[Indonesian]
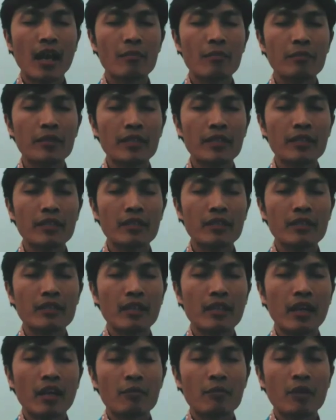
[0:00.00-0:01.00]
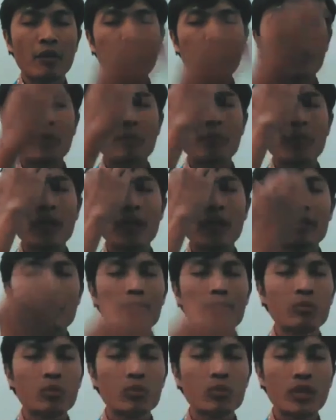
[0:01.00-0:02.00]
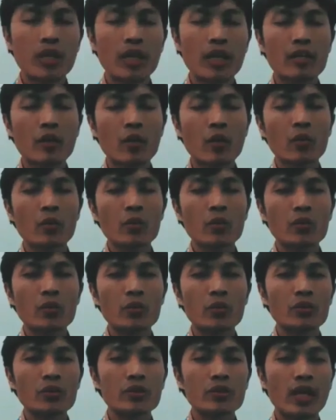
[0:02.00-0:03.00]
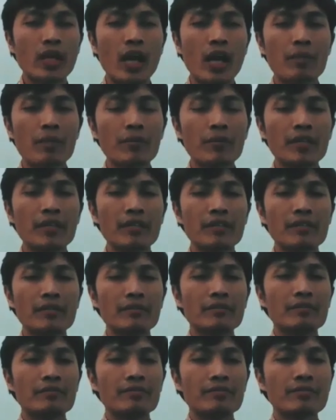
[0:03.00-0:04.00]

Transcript: Amin. Dalam nama Bapa dan Putra dan Roh Kudus. Amin.